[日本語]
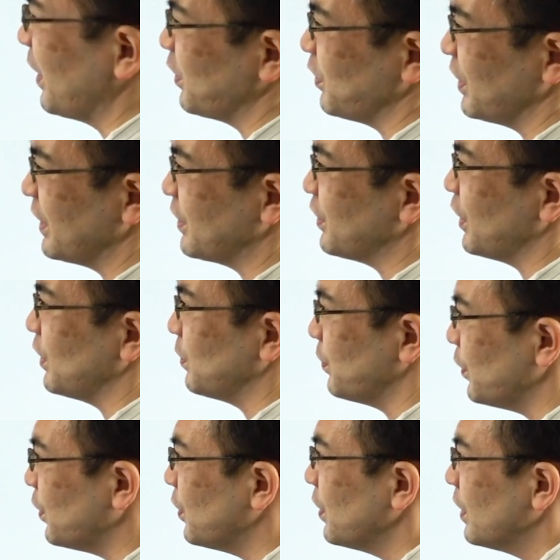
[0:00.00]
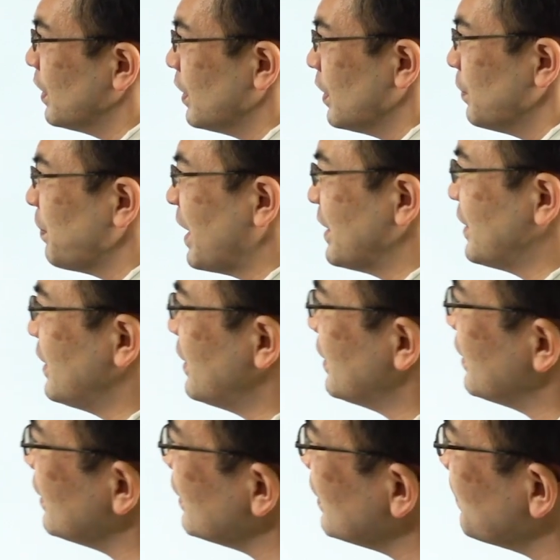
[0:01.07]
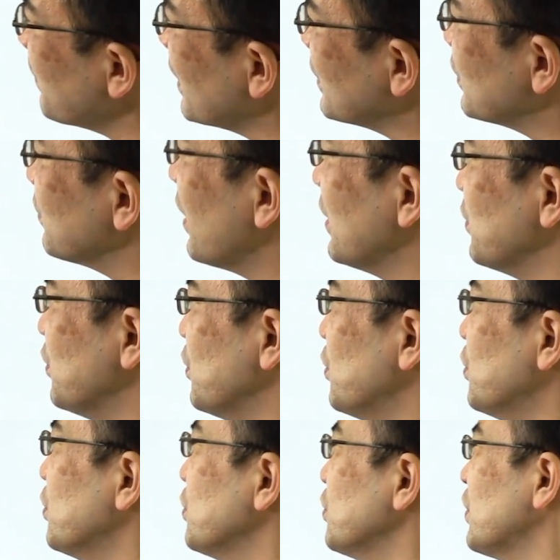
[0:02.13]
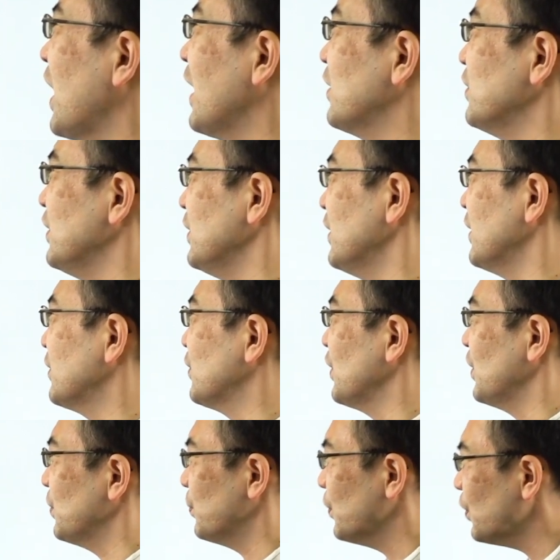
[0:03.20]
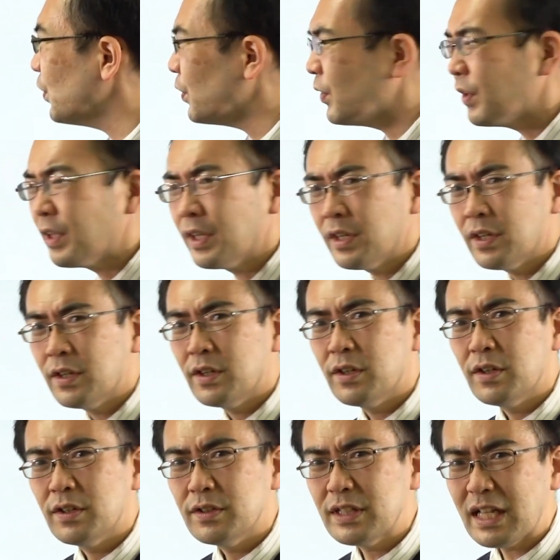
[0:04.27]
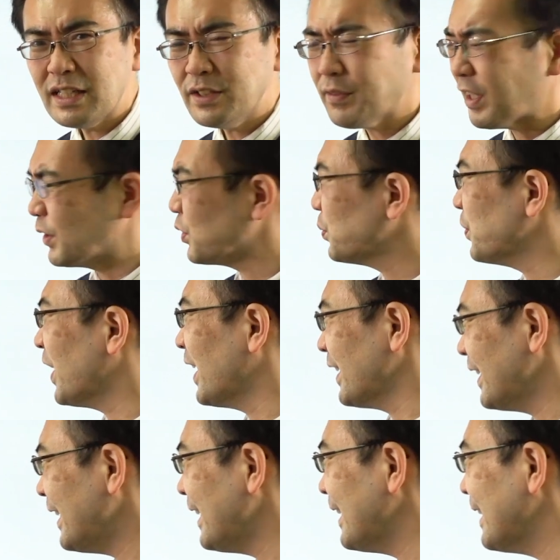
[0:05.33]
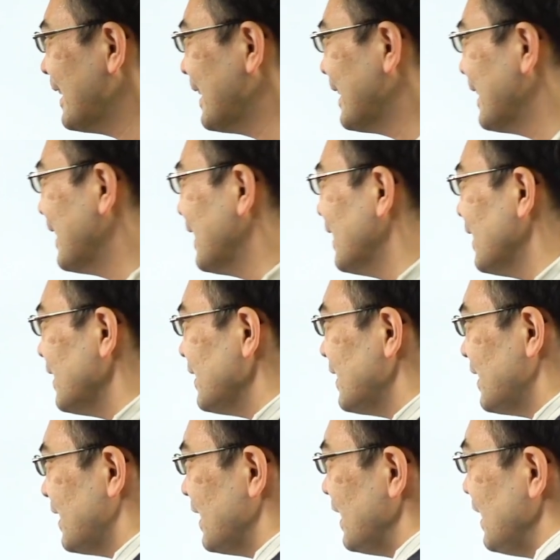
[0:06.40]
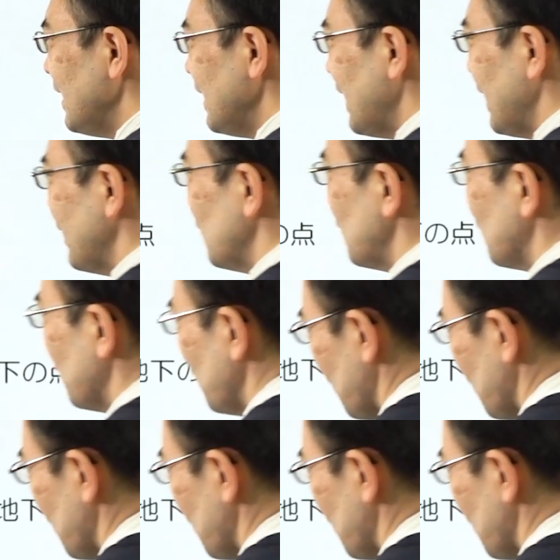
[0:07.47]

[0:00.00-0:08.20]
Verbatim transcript: るんですけれども、まあ地震にまつわる用語の確認ですけれども、何はともあれ、震源とい